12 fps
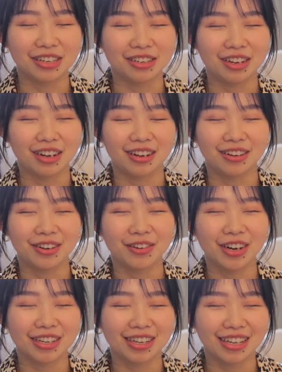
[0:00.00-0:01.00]
脸上
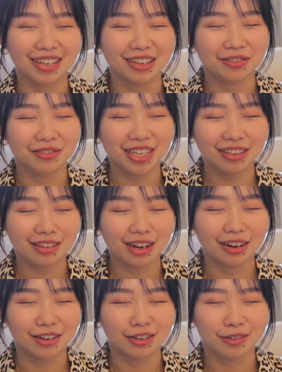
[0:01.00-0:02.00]
挂上一个微
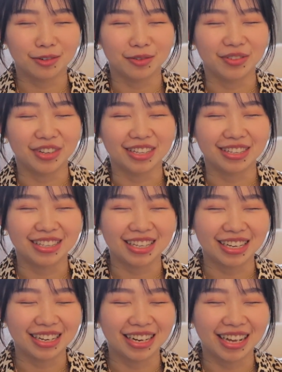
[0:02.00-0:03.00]
笑，我们
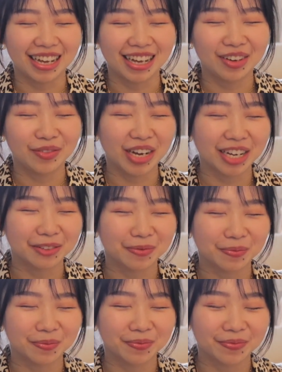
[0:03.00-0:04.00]
接着来看吧。
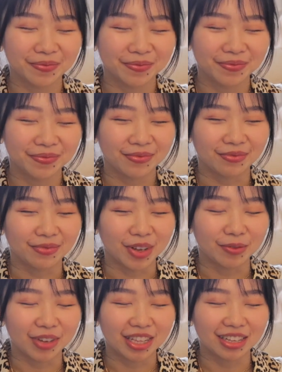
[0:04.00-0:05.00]

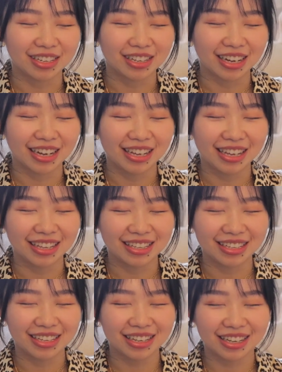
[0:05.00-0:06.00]
慢慢的睁开
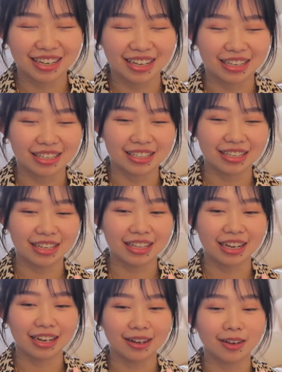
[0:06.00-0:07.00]
眼睛，感谢
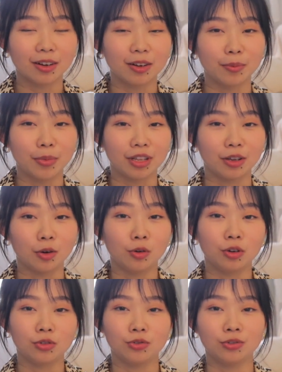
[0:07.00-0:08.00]
他帮你
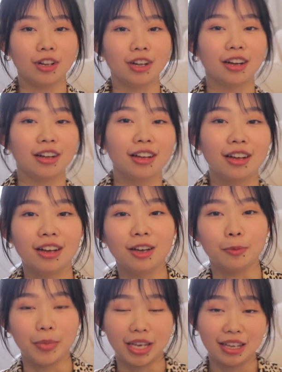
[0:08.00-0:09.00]
获取了
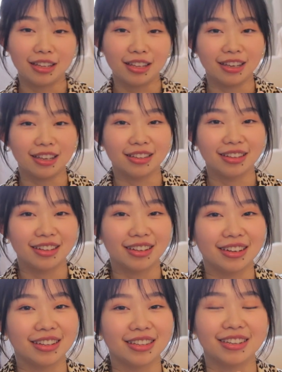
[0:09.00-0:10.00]
每一天
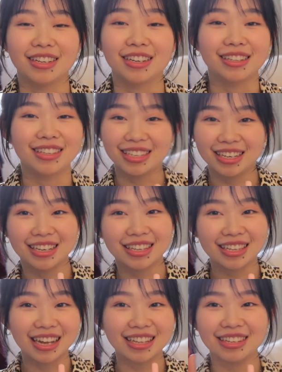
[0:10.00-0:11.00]
的这个
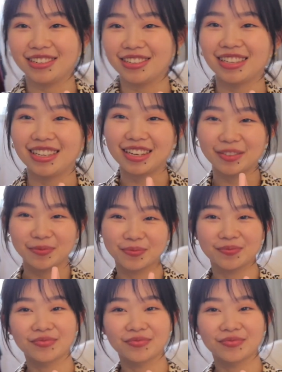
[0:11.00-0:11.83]
精彩的世界。